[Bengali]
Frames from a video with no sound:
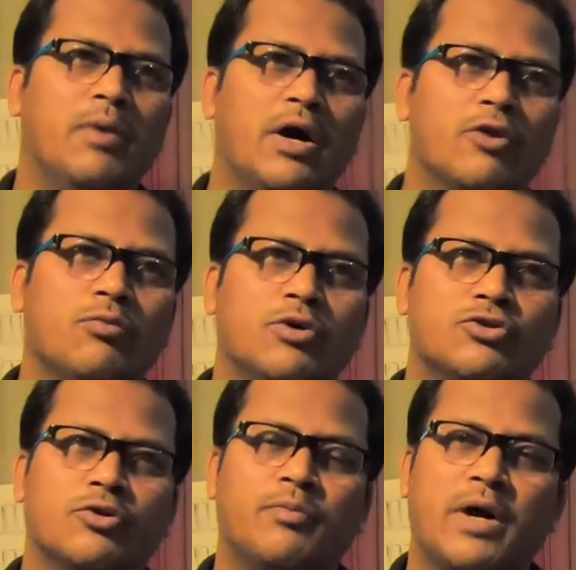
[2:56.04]
বারো
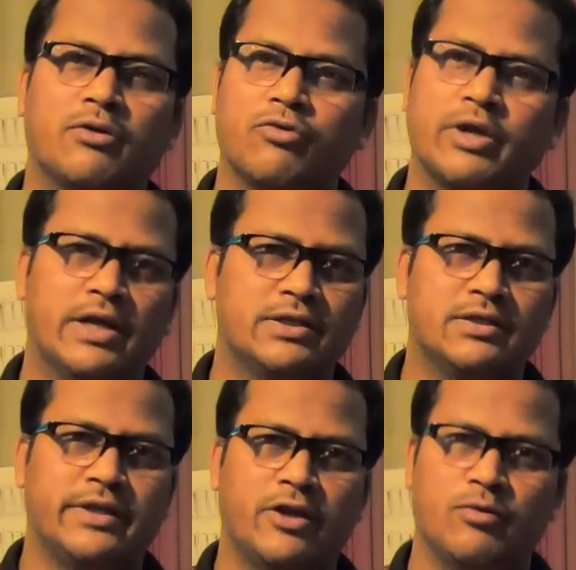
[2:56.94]
বছর পার করে গেছে
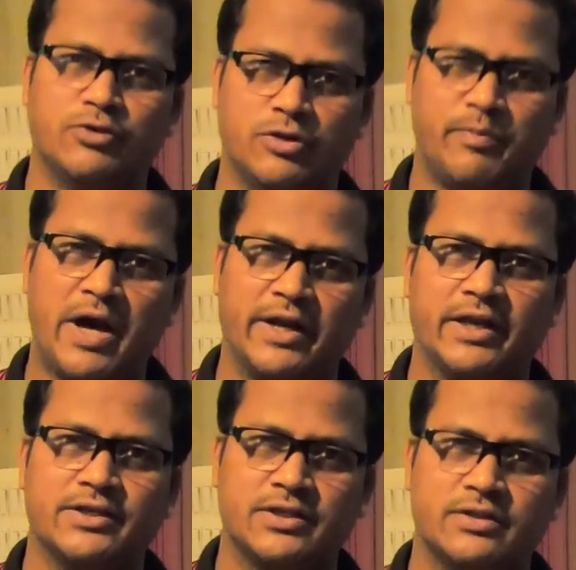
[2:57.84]
তেরো বছর পার
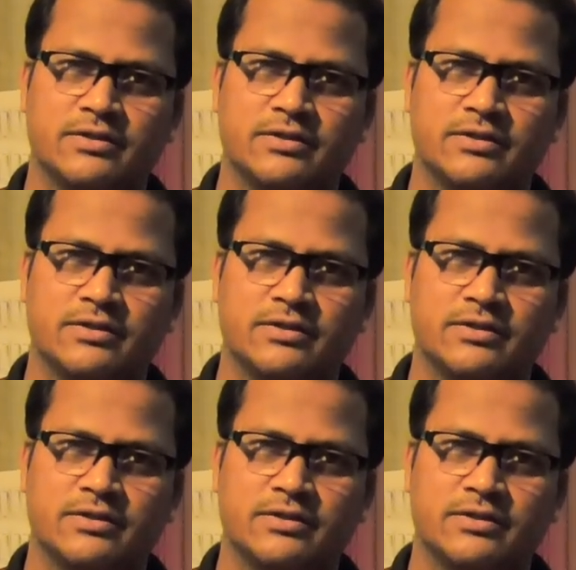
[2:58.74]
গেছে